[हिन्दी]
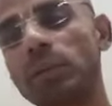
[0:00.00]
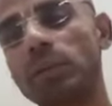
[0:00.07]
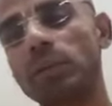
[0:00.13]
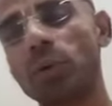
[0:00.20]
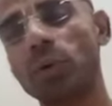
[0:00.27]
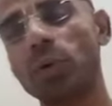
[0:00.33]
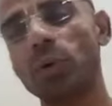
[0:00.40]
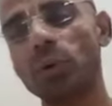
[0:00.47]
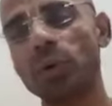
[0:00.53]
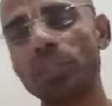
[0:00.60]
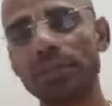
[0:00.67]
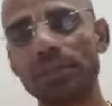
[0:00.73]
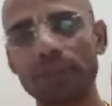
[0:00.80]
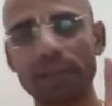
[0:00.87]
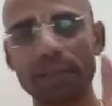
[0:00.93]
तो
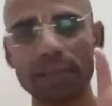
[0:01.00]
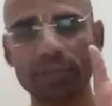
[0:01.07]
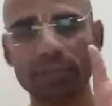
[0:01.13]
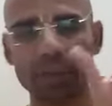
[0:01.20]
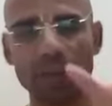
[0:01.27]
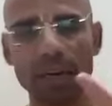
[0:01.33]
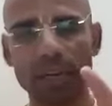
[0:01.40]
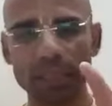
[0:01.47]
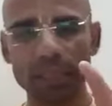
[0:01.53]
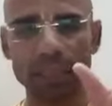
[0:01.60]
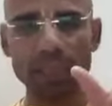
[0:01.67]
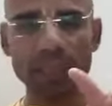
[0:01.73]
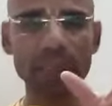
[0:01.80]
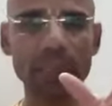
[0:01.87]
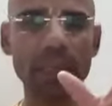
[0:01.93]
इसमें एक वर्ड आता है
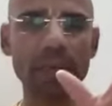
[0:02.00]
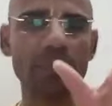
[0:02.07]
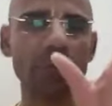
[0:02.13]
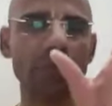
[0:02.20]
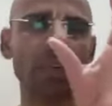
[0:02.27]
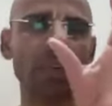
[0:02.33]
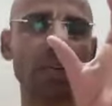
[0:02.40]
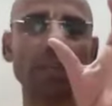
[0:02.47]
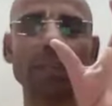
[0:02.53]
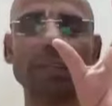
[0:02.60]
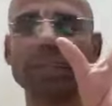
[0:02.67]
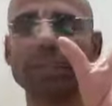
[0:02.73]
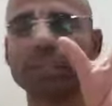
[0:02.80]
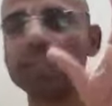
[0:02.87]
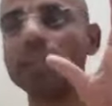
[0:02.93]
इसका नाम होता है
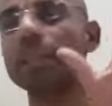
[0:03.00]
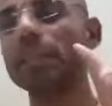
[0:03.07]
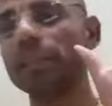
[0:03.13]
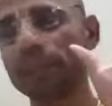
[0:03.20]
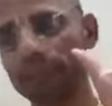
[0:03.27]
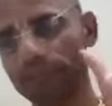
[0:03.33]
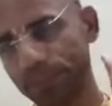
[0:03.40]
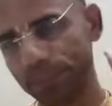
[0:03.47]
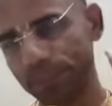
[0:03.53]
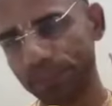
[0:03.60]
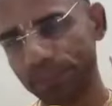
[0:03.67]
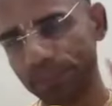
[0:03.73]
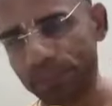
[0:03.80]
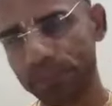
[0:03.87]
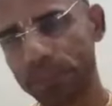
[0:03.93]
शीलनम
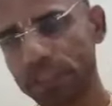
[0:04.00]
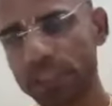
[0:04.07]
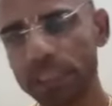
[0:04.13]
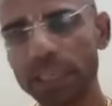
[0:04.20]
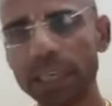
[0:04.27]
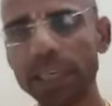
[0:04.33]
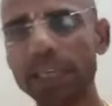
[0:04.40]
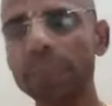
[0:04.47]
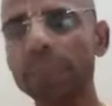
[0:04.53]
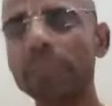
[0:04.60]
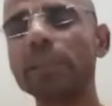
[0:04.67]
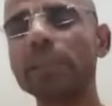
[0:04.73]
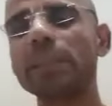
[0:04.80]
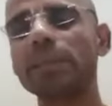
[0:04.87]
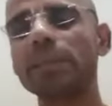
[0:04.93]
शीलनम
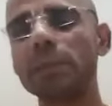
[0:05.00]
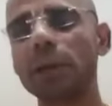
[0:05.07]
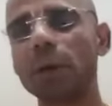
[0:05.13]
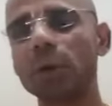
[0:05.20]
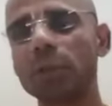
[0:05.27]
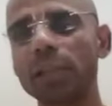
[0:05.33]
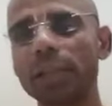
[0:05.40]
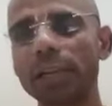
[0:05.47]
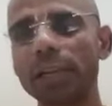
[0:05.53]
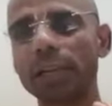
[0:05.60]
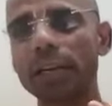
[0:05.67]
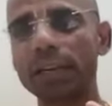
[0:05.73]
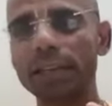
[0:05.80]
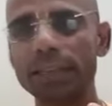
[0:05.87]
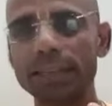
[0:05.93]
मतलब क्या होता है
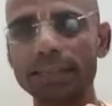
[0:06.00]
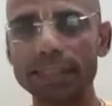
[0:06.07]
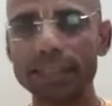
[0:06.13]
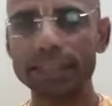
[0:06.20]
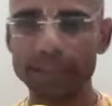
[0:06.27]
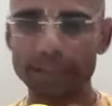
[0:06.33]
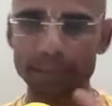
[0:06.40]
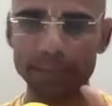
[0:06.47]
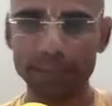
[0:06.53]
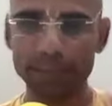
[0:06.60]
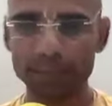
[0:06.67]
कल्टीवेशन